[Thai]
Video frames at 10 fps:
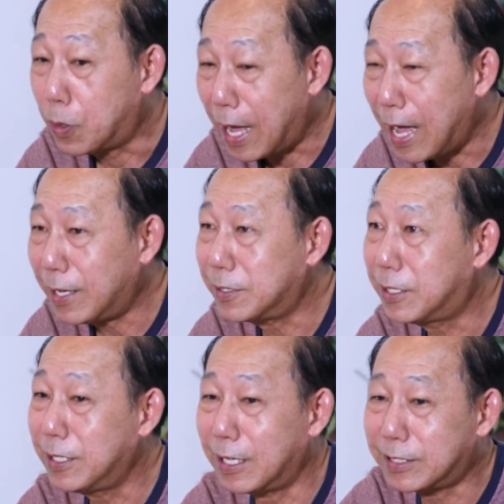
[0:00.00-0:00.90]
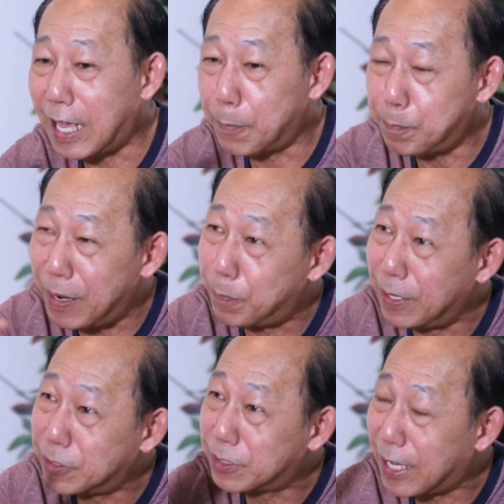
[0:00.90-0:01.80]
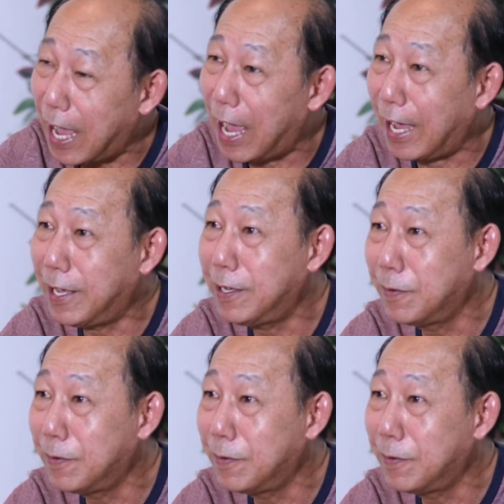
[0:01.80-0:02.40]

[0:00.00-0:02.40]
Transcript: ลูกค้าที่จะสั่งเป็ดไปขาย